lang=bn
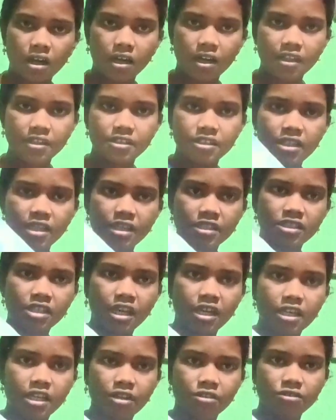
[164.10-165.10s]
আর এই যে এই
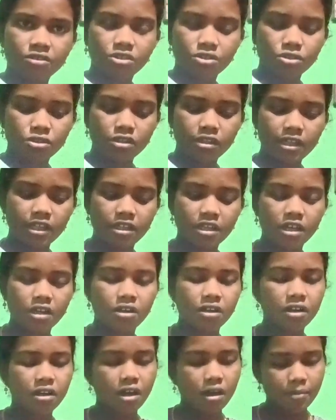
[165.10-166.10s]
শাড়িটা হচ্ছে এটা
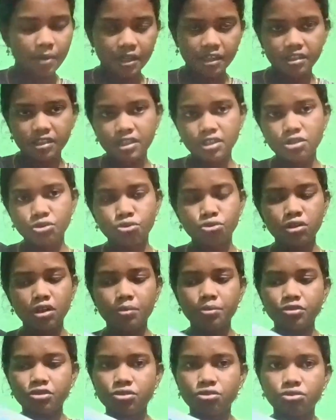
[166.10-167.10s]
আমাকে দিয়েছে
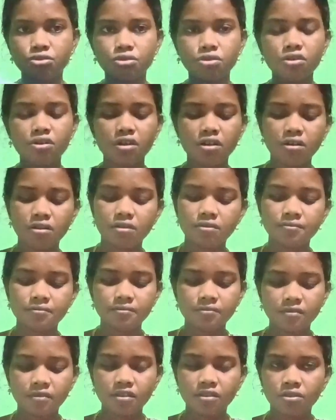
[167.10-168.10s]
দুর্গাপুজোর জন্য
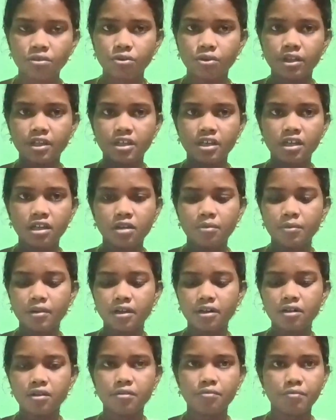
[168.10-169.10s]
তো এটা
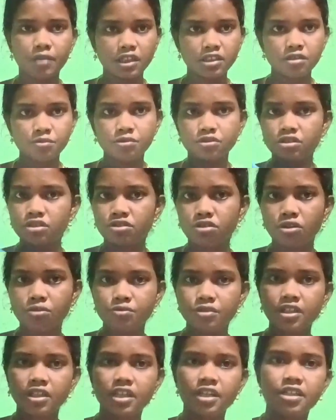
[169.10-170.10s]
আমার মাসি মুসির
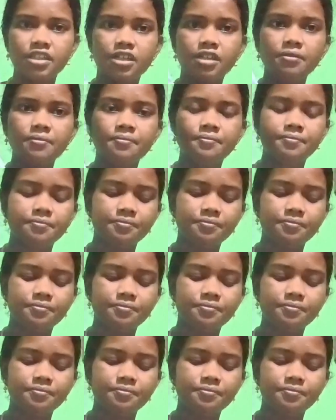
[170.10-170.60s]
তরফ থেকে এটা